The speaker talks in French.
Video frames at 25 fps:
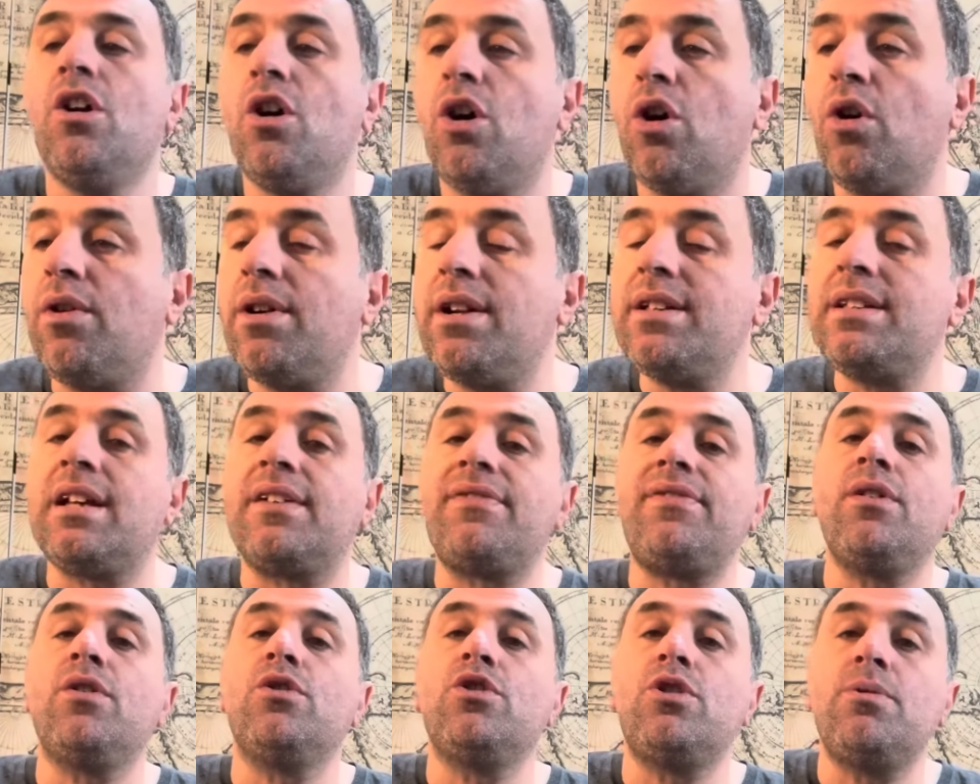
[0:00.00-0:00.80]
On les a
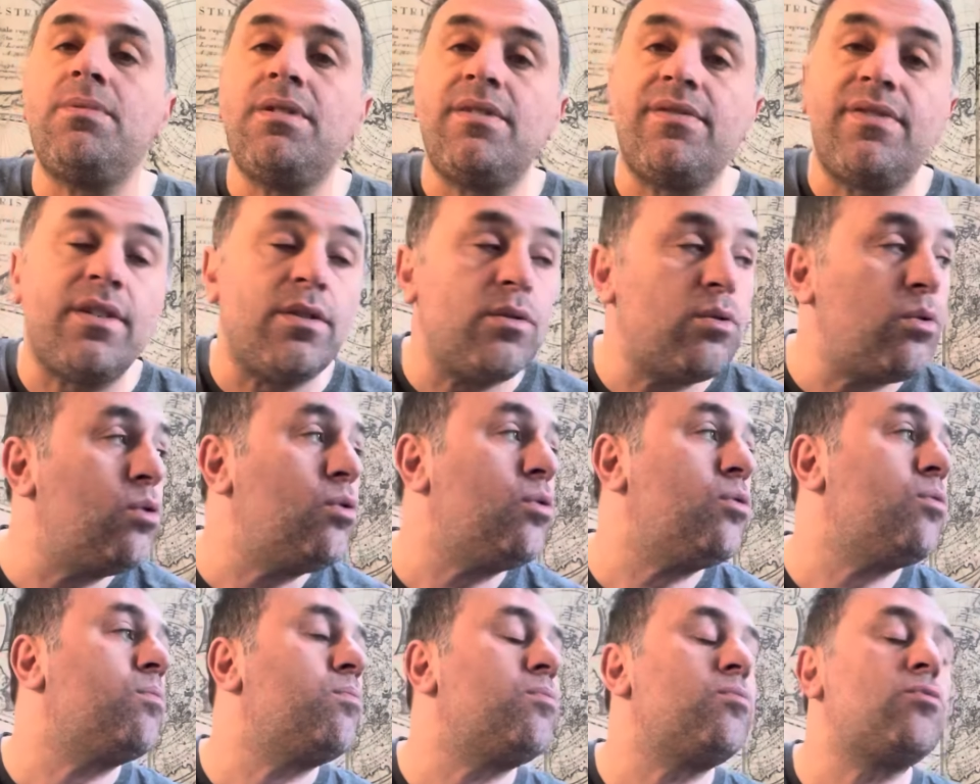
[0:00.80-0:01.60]
fait en
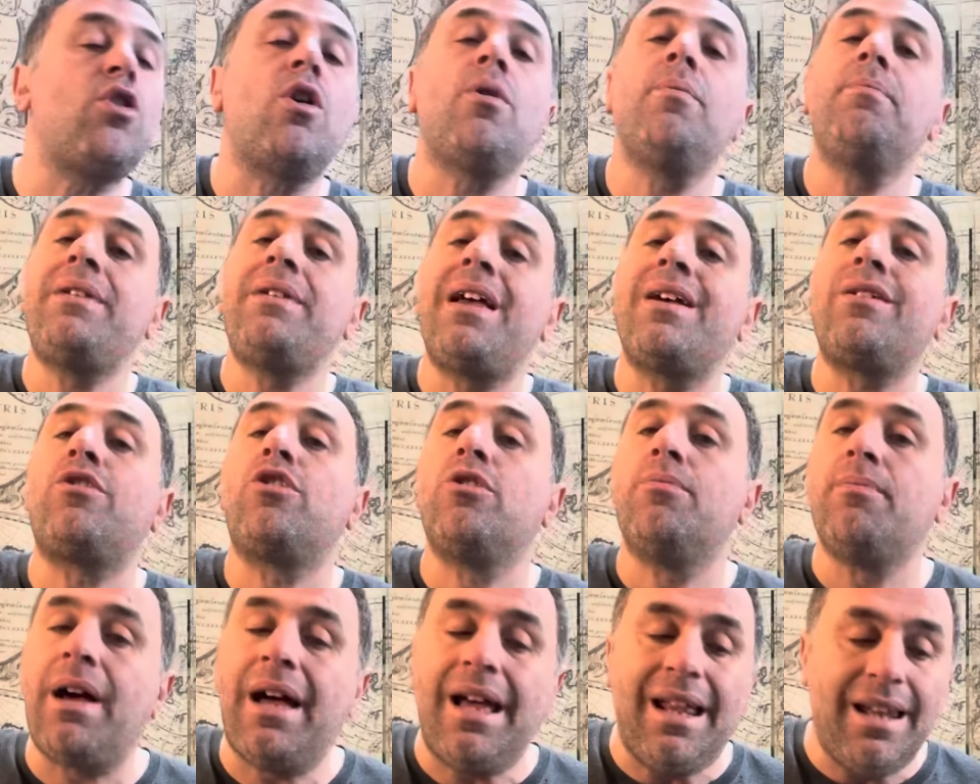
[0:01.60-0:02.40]
2022, tant bien que
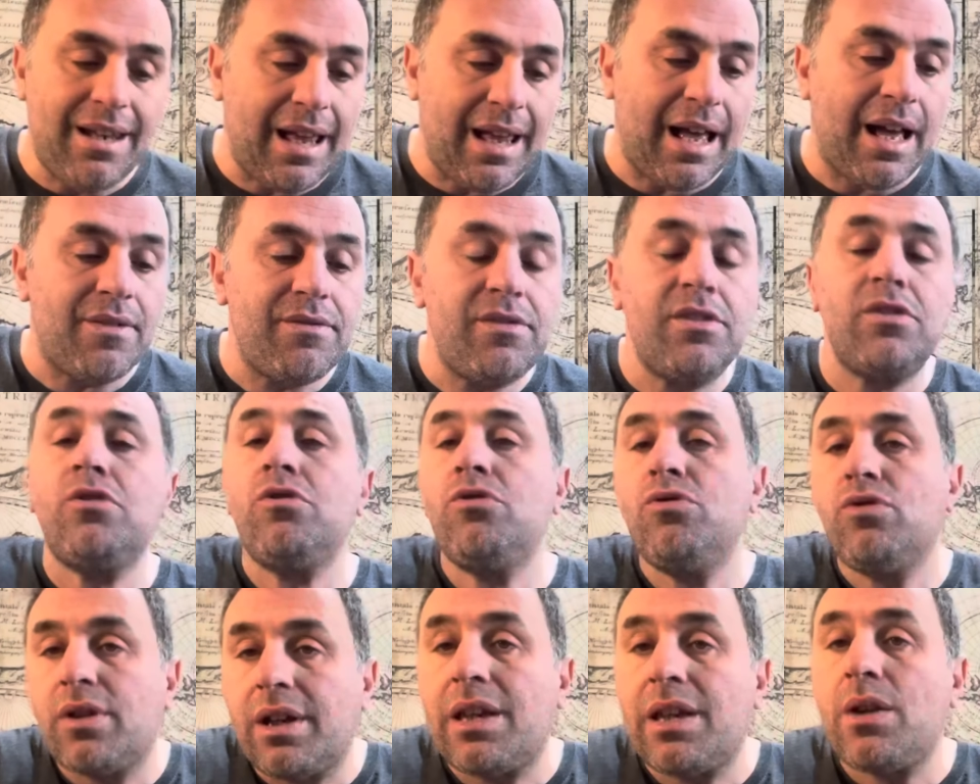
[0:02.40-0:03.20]
mal, avec
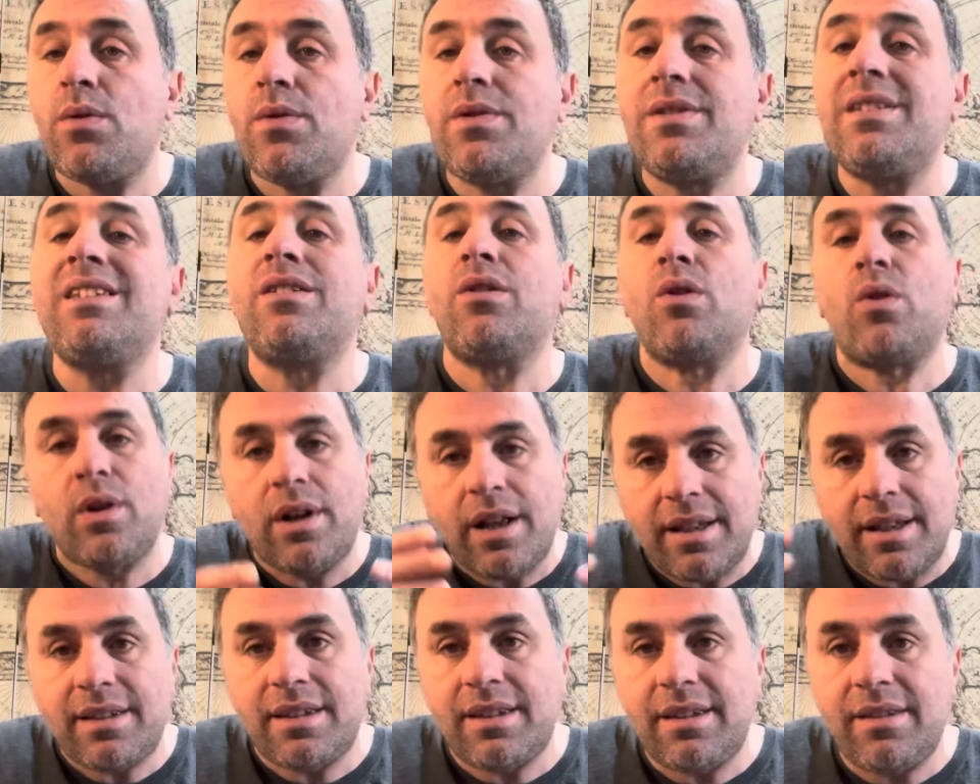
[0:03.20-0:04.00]
une réussite
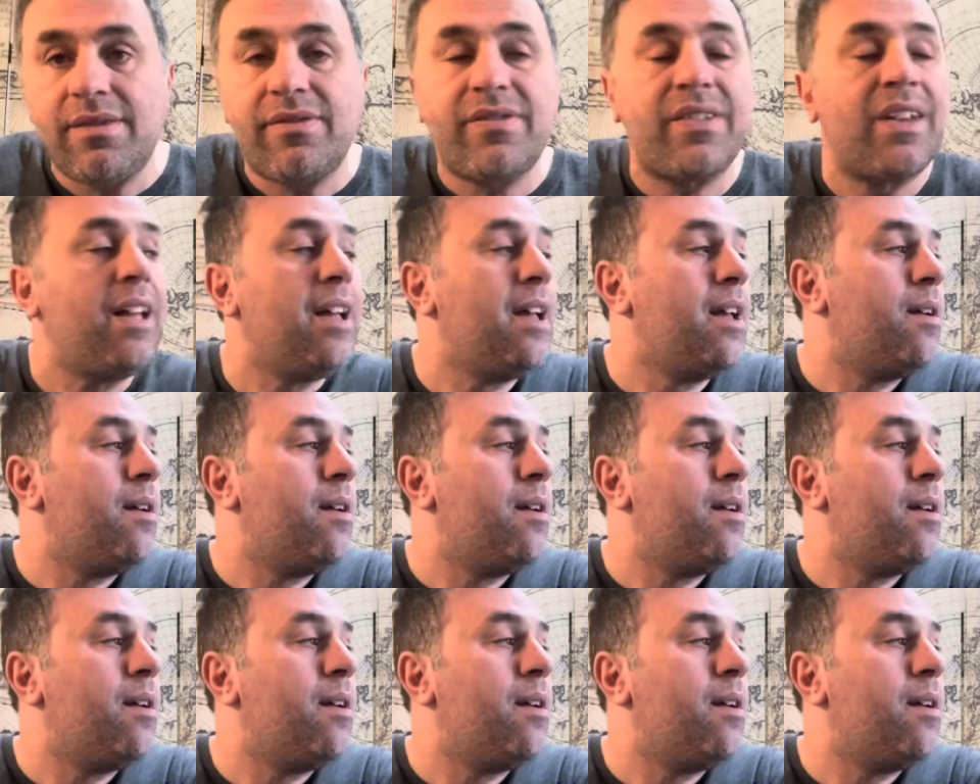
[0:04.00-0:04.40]
relative,